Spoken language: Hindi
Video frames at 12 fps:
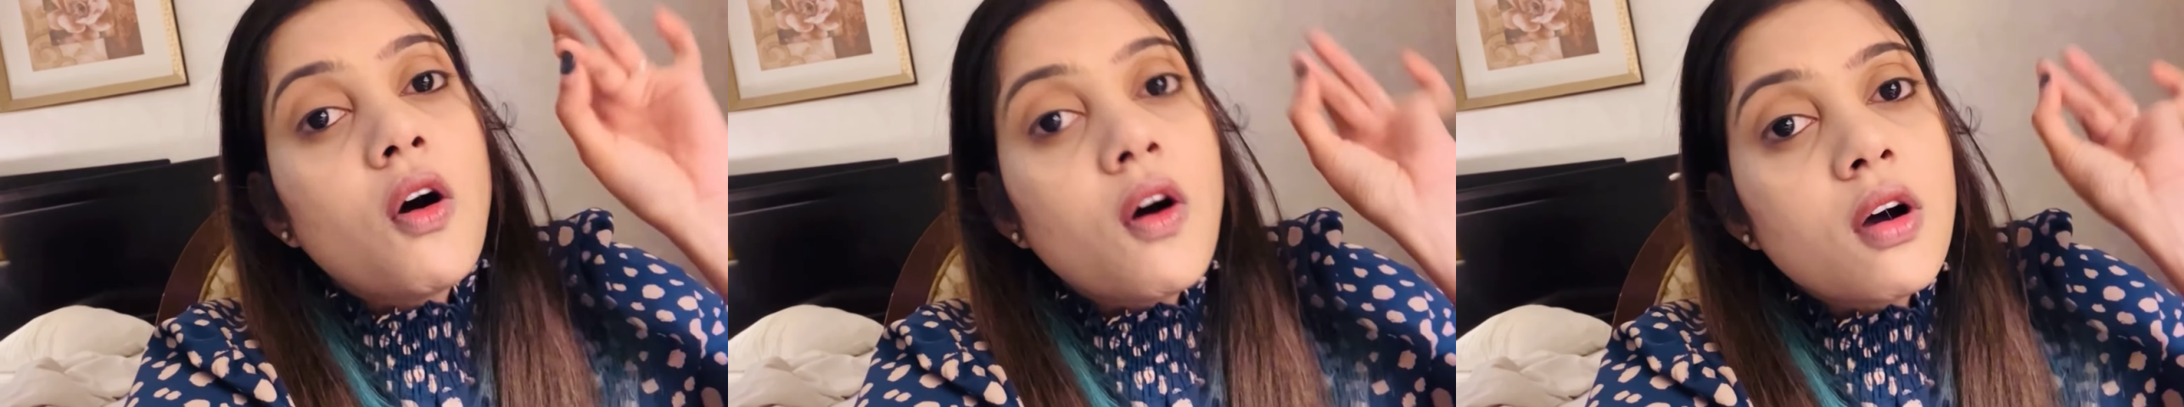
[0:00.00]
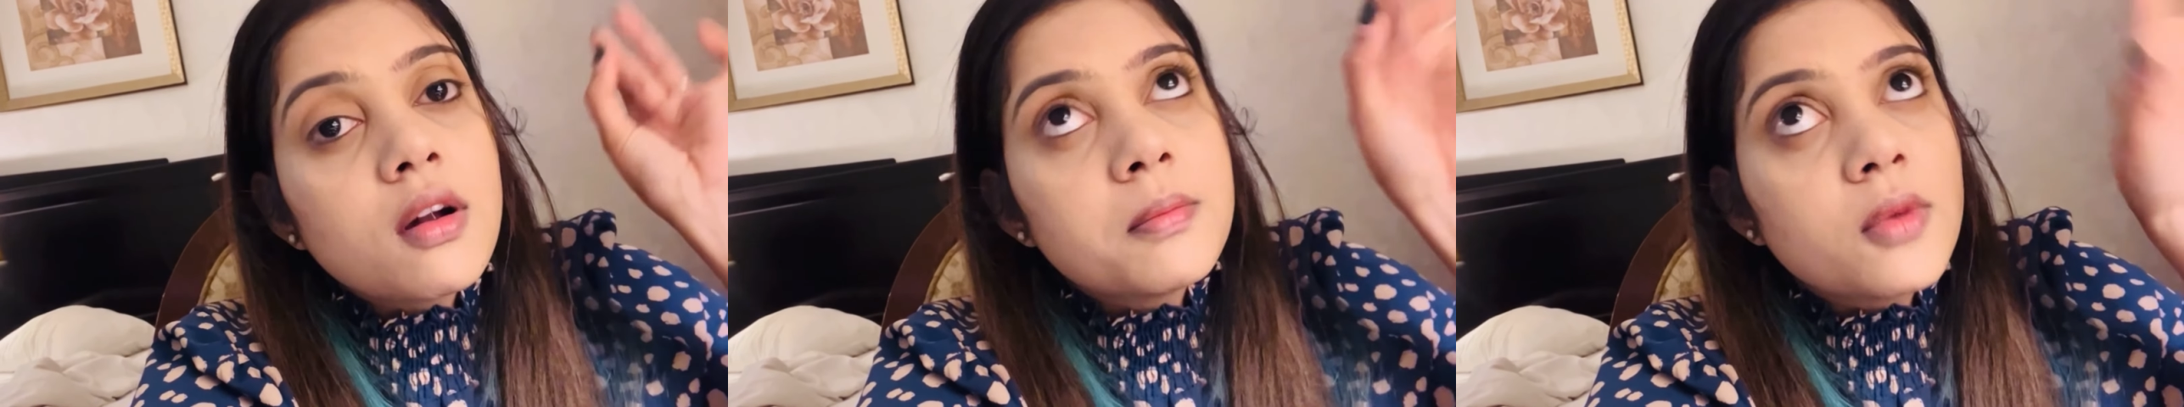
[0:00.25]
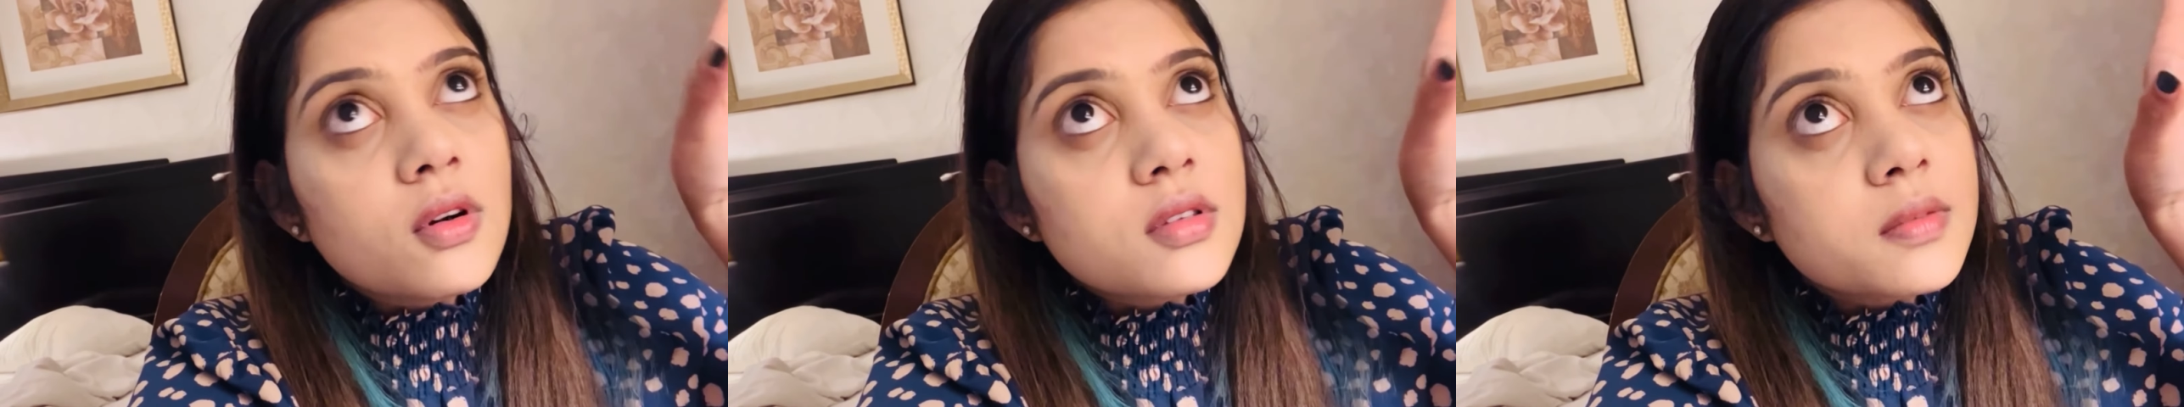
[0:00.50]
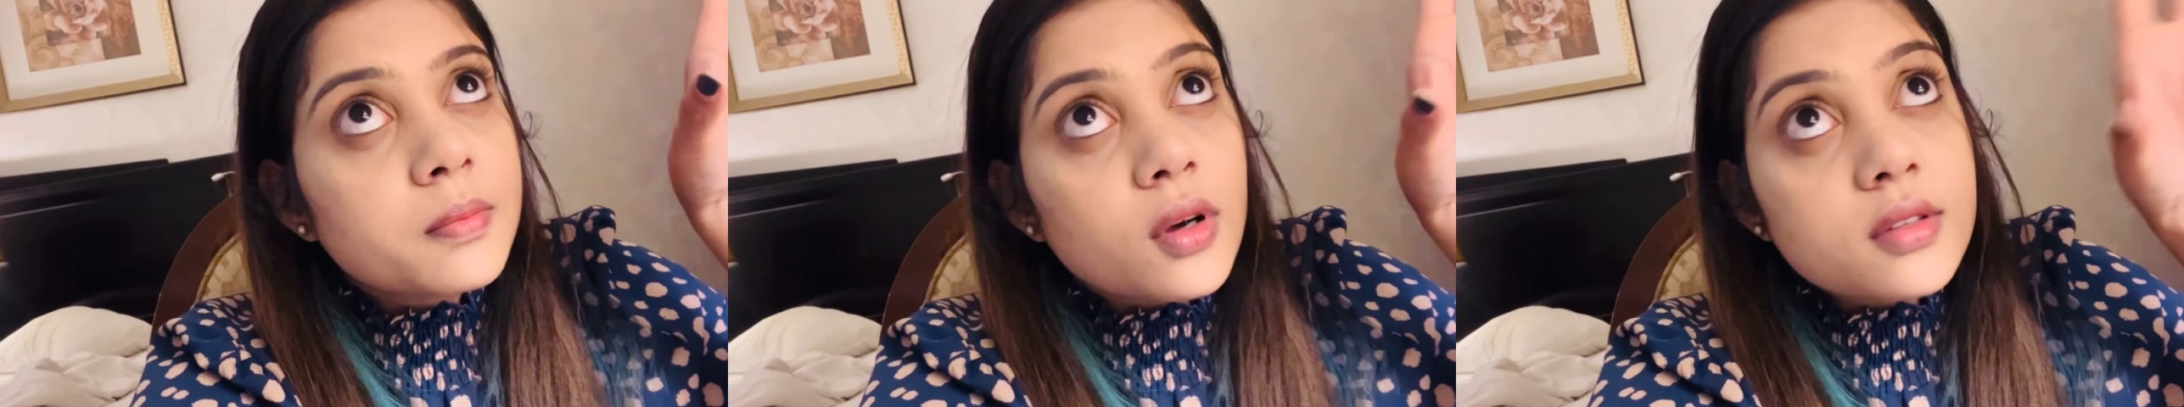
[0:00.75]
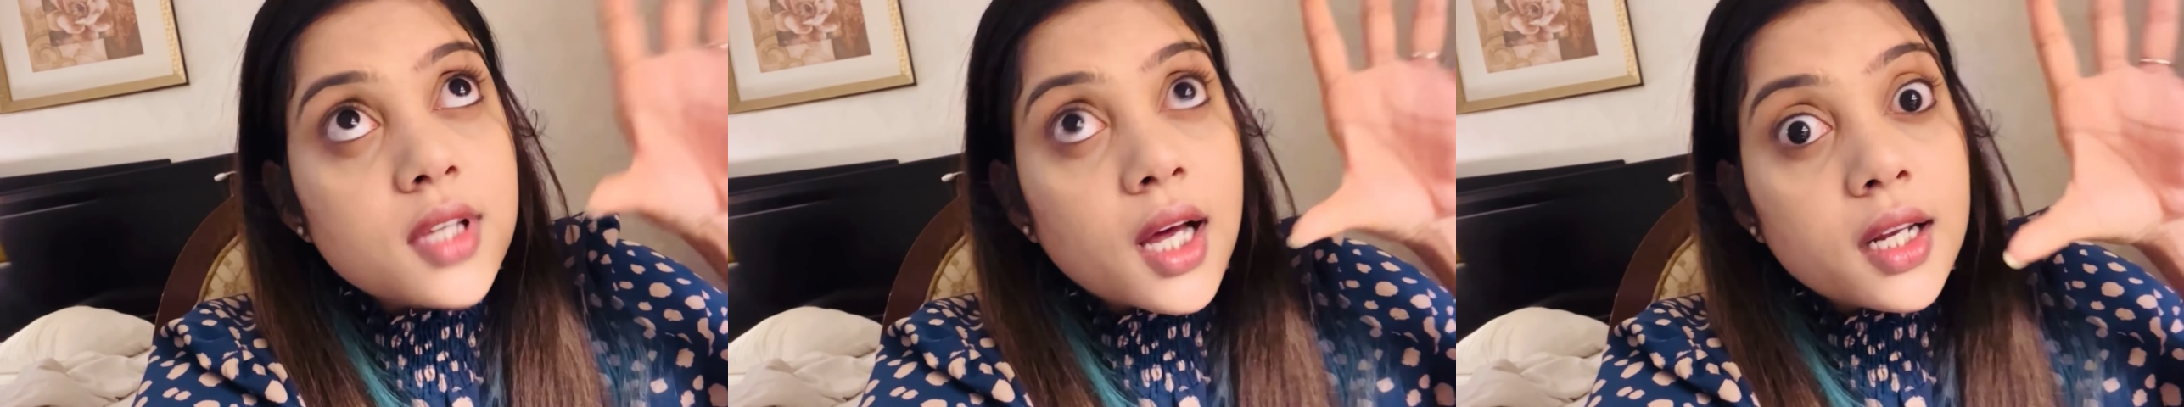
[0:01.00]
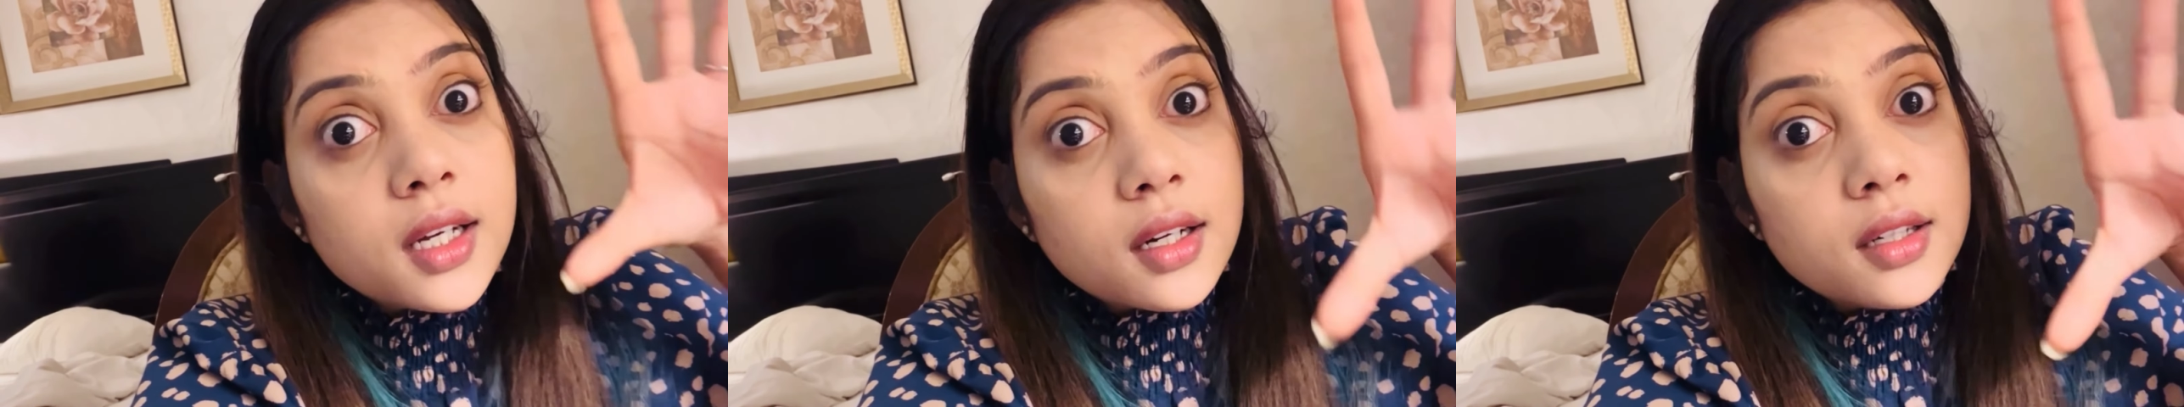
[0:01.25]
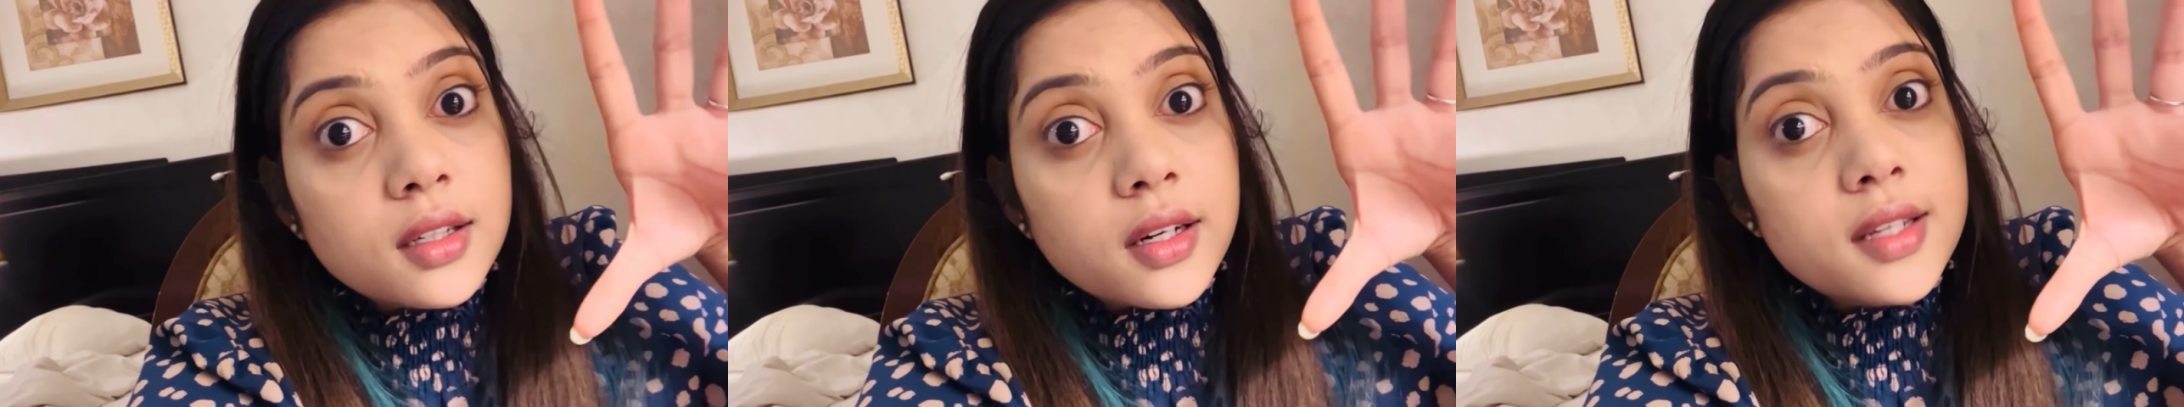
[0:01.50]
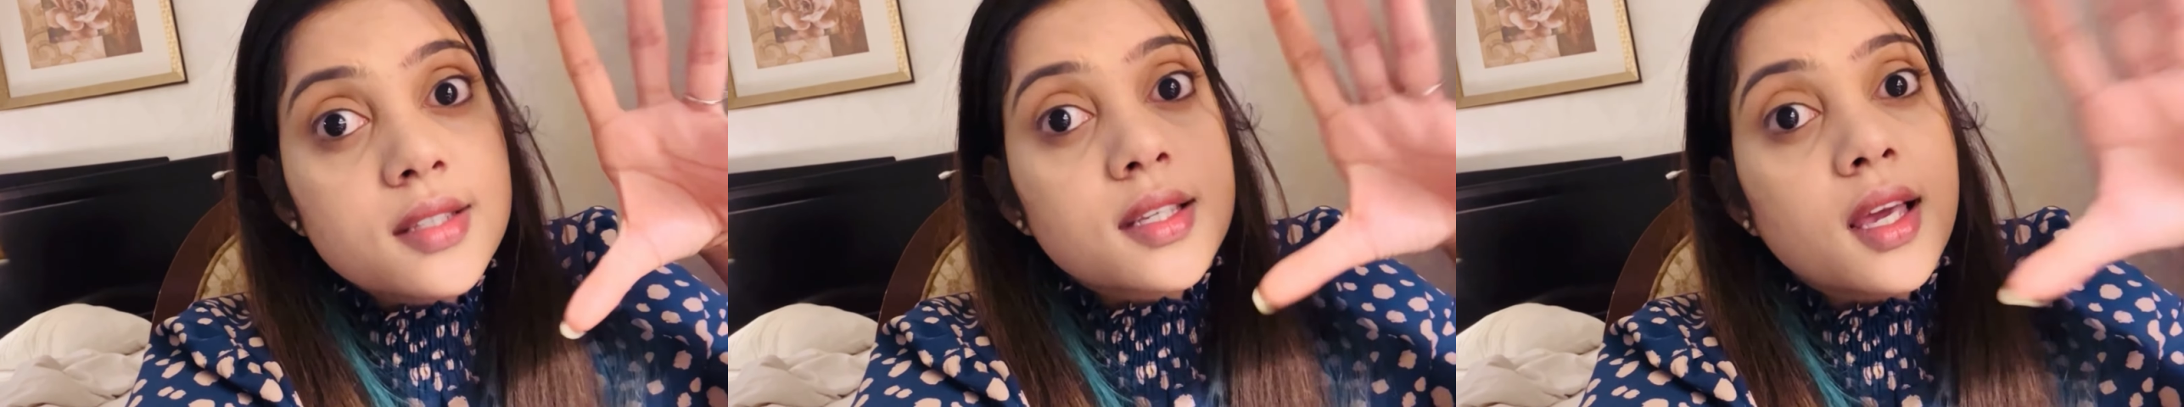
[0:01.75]
ऑलमोस्ट बहुत सारी
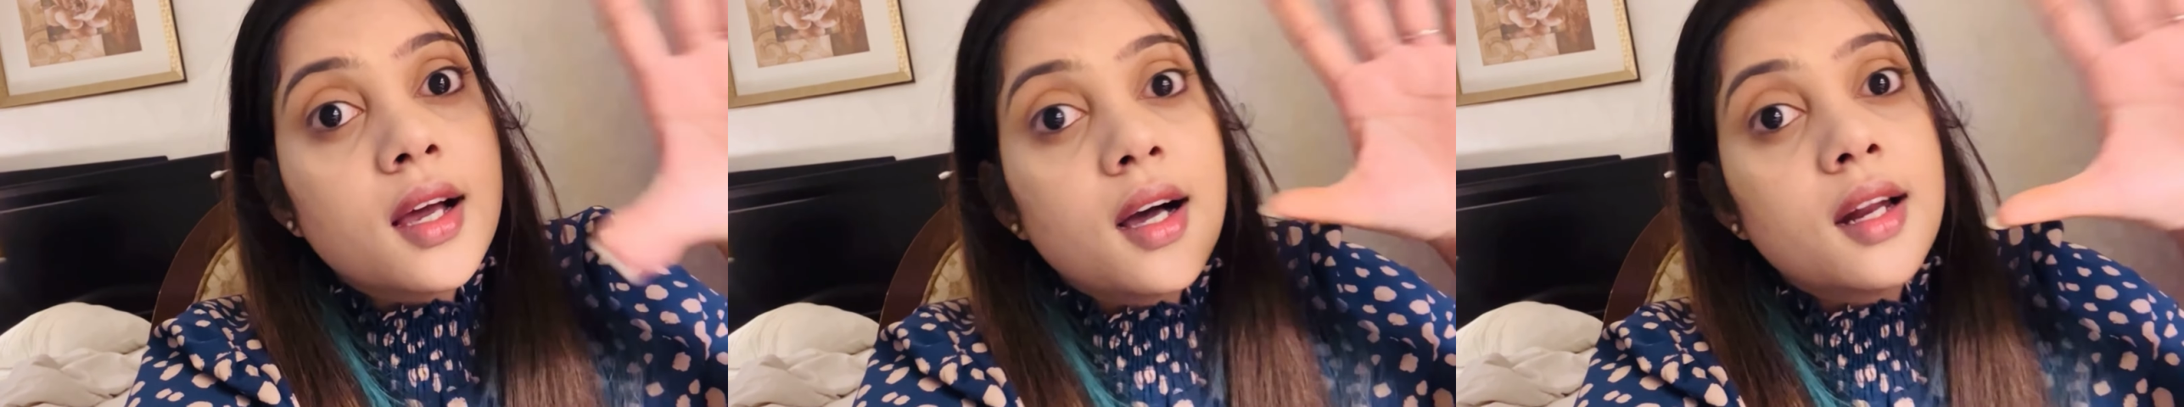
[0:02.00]
कंट्रीज़ के